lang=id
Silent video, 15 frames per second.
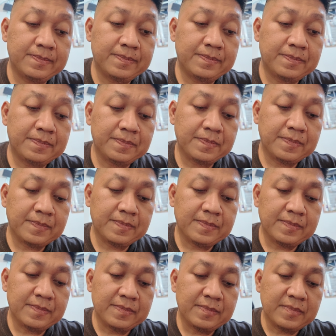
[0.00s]
Oke. Okay.
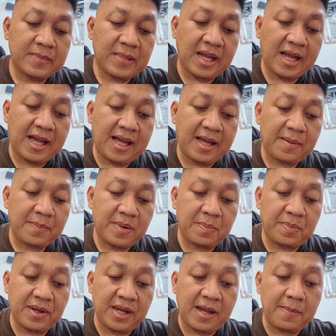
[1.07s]
Ya,
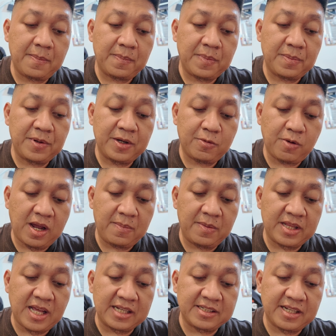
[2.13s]
BPM BP2M
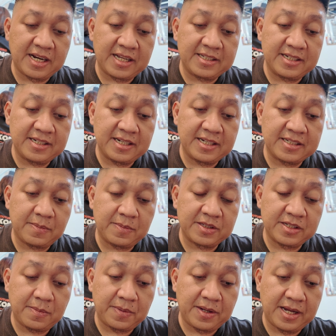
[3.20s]
ini tak share aja deh sama
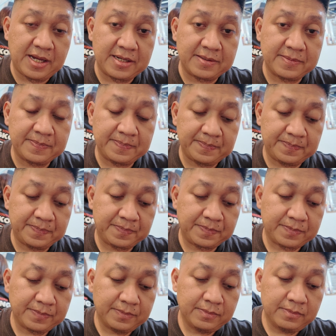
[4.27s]
sampean.
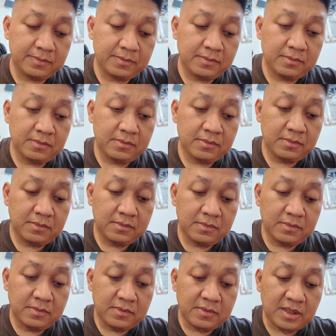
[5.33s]
Oke, okay, siap.
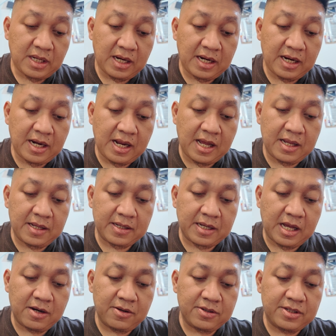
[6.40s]
Kan enak
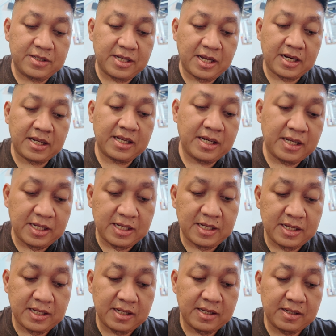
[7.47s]
kalau di share gini.